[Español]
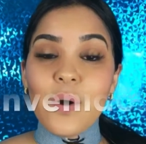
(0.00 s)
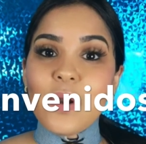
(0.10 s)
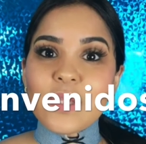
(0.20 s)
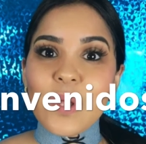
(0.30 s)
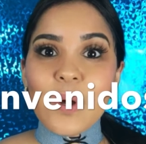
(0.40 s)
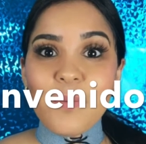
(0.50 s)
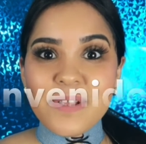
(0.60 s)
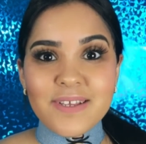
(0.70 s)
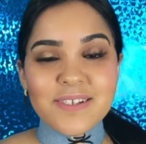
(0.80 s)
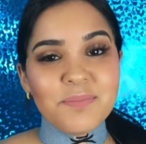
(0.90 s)
Hola a todos, ¿cómo
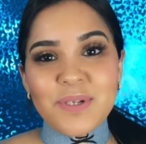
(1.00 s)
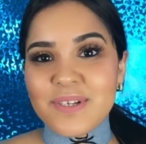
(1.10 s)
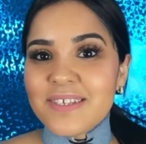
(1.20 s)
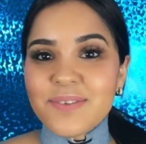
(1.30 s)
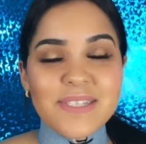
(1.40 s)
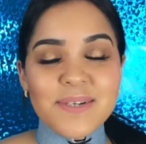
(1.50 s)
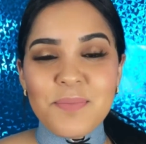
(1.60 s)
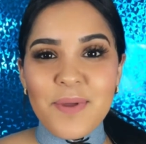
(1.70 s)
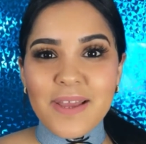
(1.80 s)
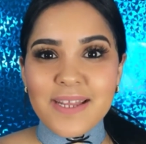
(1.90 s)
están? Espero que se encuentren
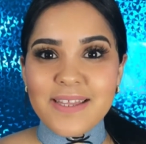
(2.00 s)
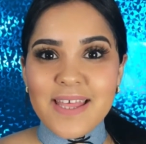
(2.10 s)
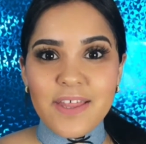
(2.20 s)
muy bien el día